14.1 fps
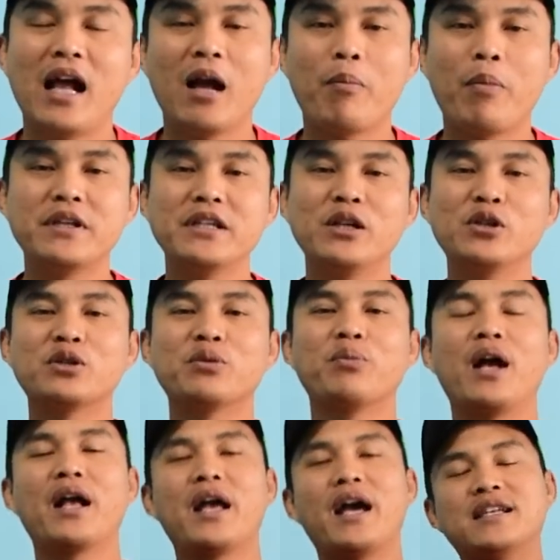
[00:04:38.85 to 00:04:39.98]
Anggap aja lu
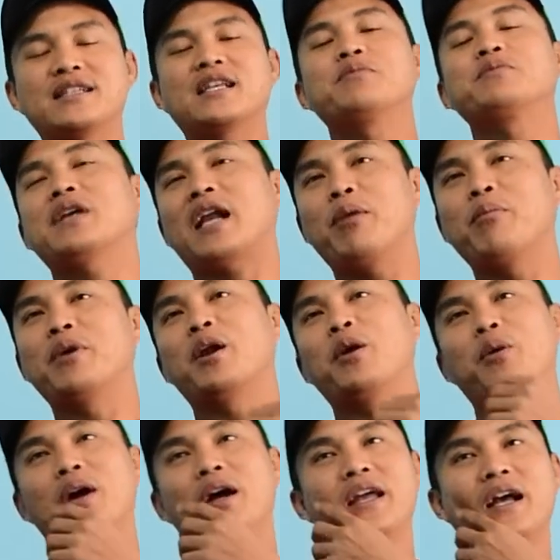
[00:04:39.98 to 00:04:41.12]
sebagai subscriber
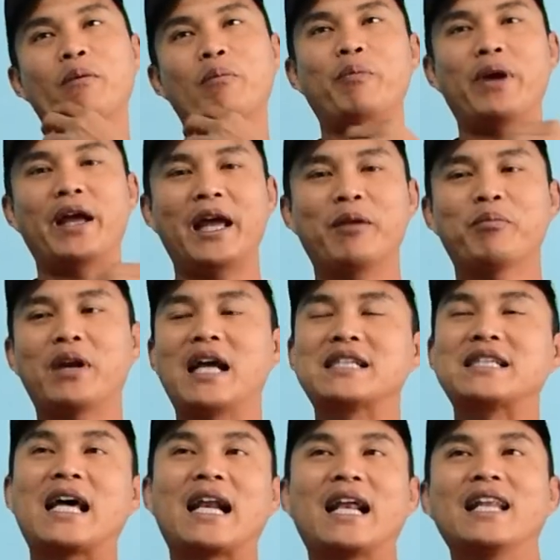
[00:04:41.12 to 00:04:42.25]
gua yang pengen
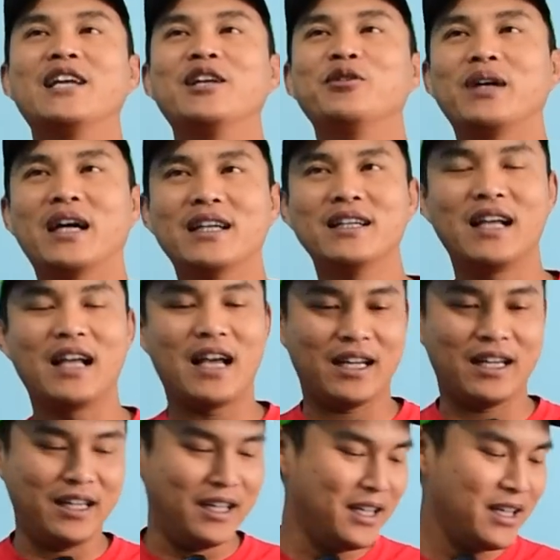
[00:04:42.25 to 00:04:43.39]
penasaran gitu kan
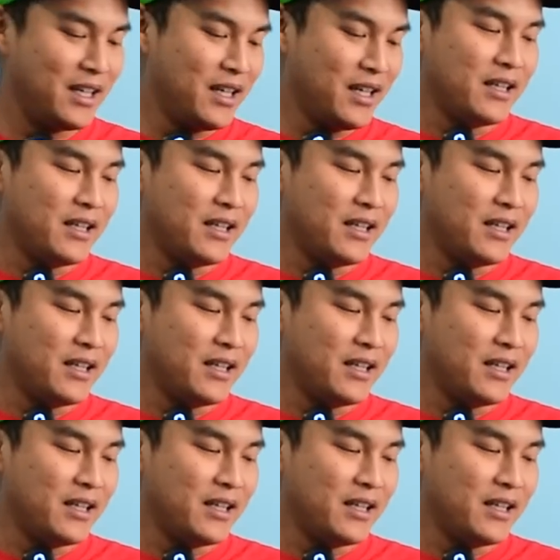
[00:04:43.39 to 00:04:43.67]
dengan ini,